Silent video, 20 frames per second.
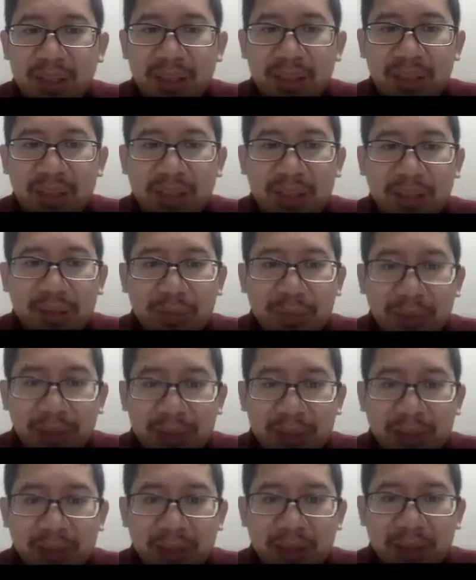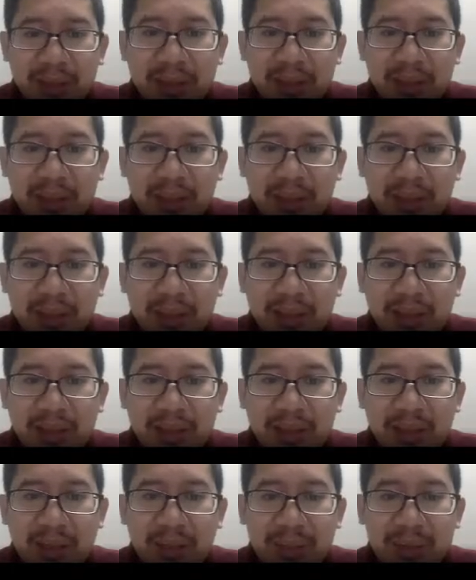atau pada yang kita
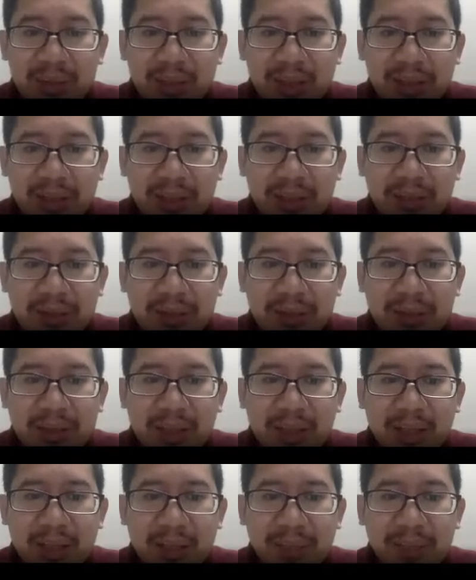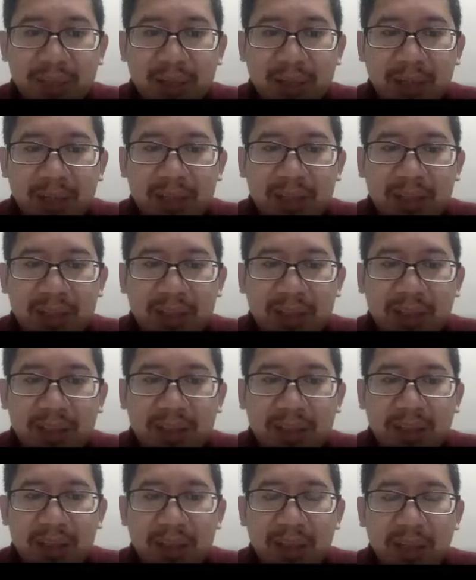tahu sekarang di dalam hal
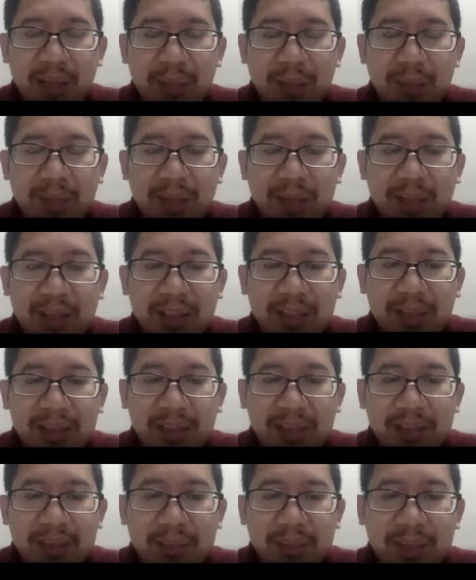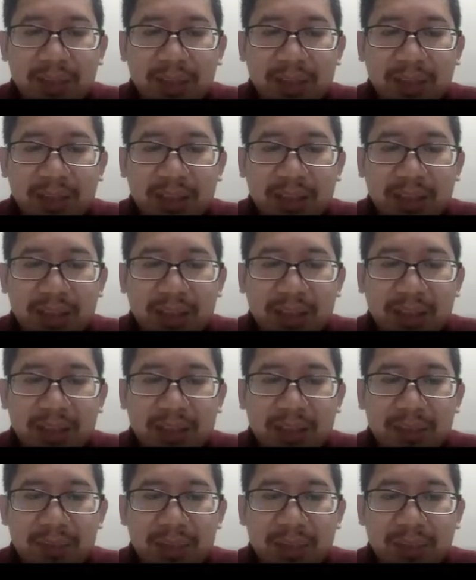apa alergi maka dia
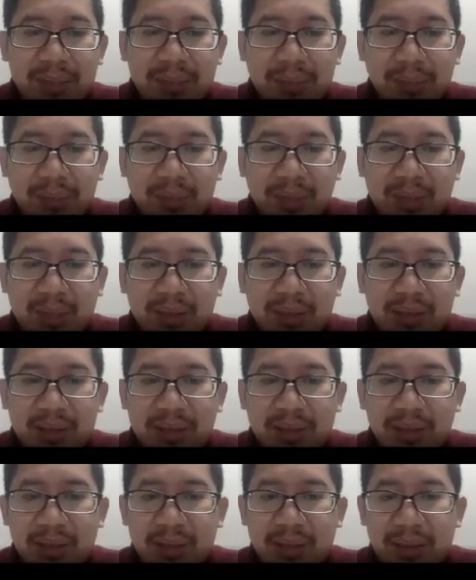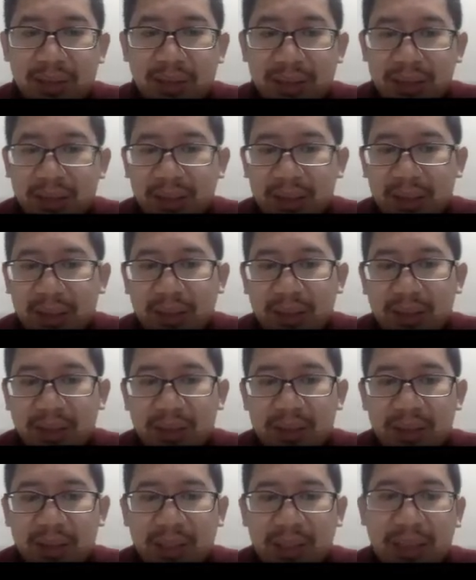menyebabkan uh, ini ya
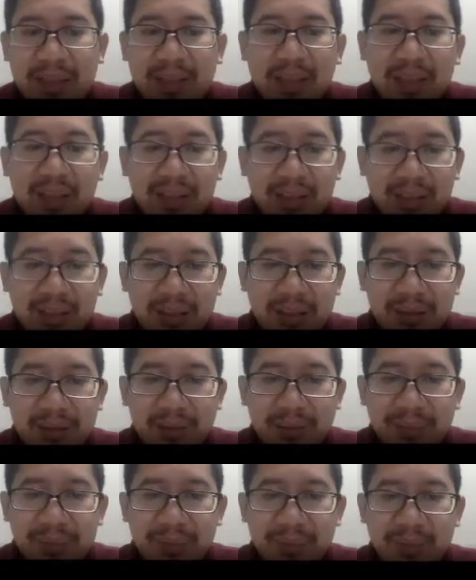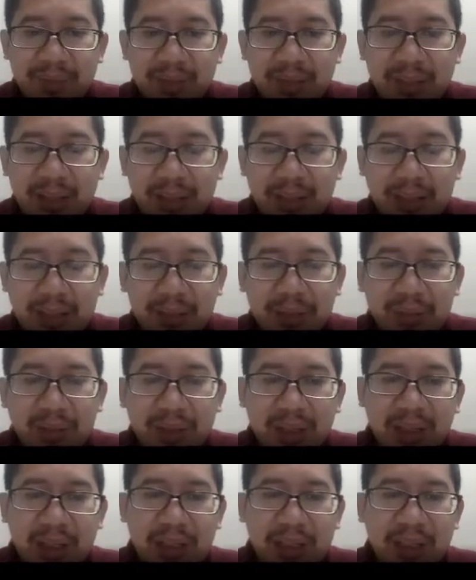uh, gatal nah itu gatal itu
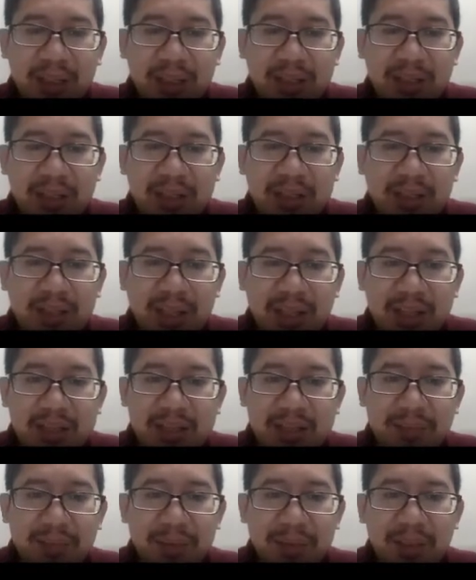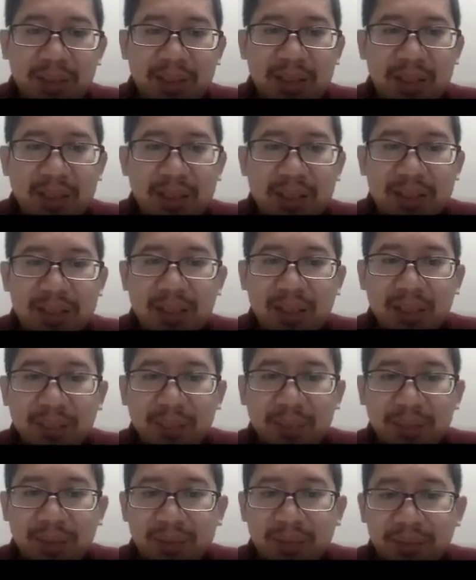karena ada sensitasi pada saraf
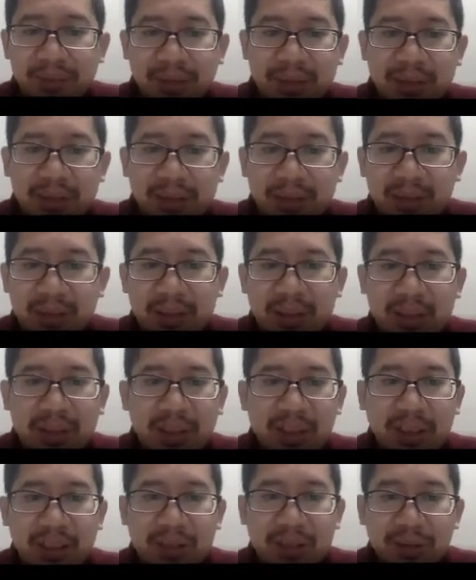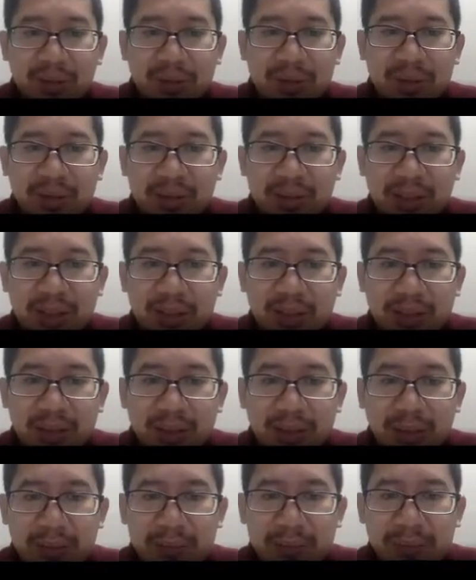perifer atau jika dia